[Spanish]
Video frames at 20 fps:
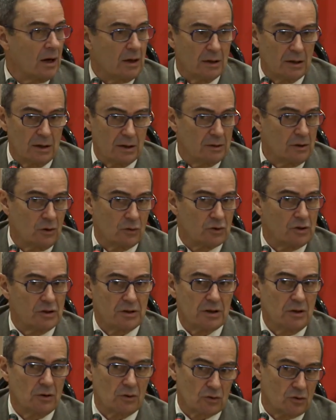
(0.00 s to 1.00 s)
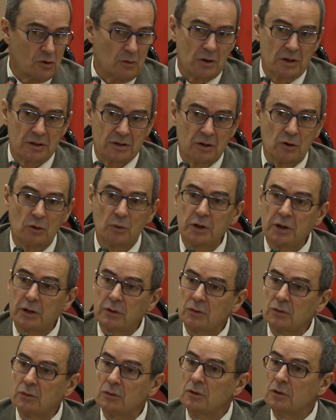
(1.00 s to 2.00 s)
eh, de los distintos niveles de
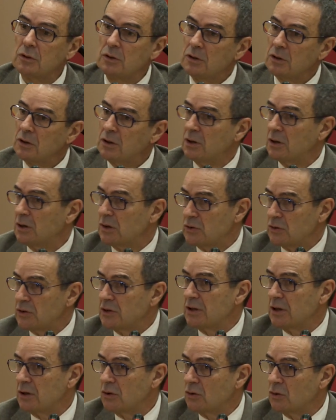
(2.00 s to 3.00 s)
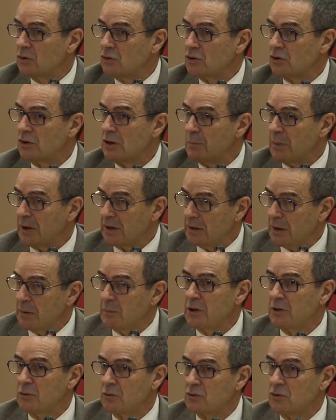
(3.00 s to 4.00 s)
gobierno y de los distintos
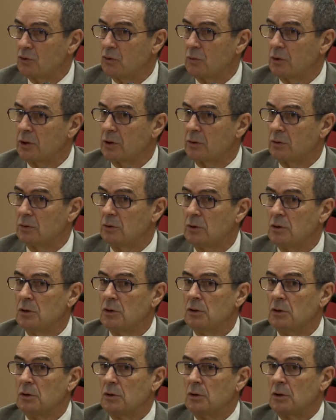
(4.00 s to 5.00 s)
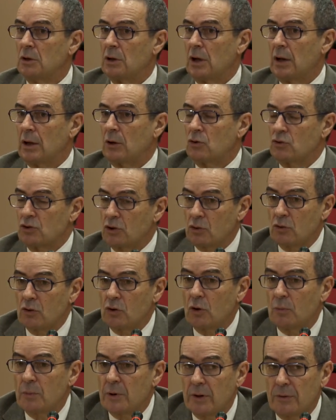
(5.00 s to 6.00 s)
departamentos de gobierno. El Consejo de
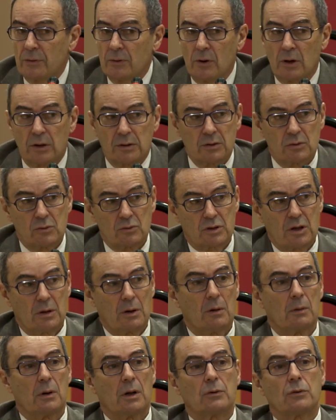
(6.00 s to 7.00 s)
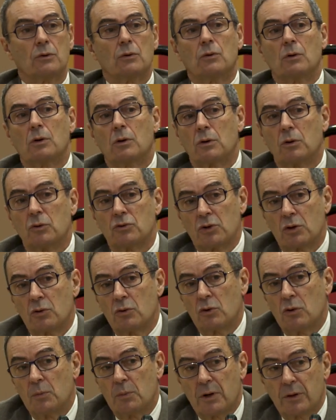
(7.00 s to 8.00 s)
Cooperación, antes lo estaba hablando, el
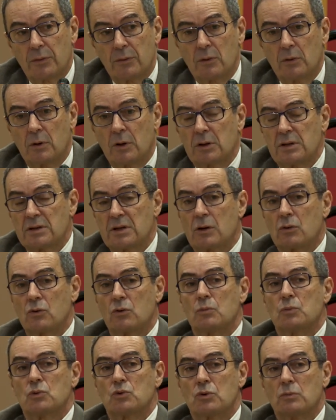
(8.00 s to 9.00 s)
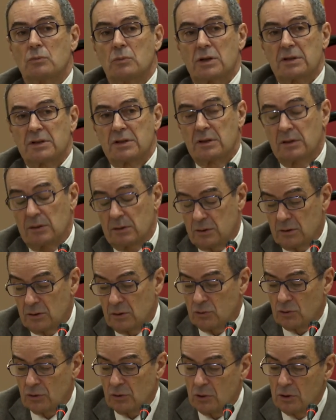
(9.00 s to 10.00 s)
Consejo de Cooperación al Desarrollo puso en marcha, que
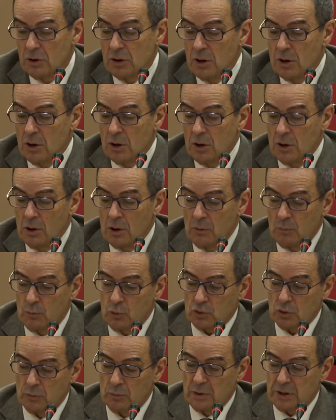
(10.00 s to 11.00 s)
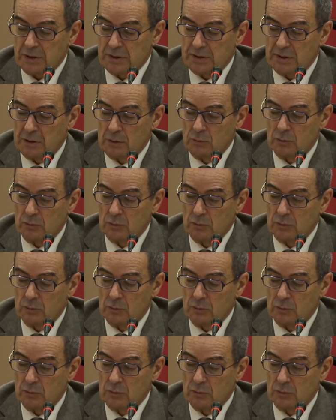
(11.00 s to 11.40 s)
yo estoy, puso en marcha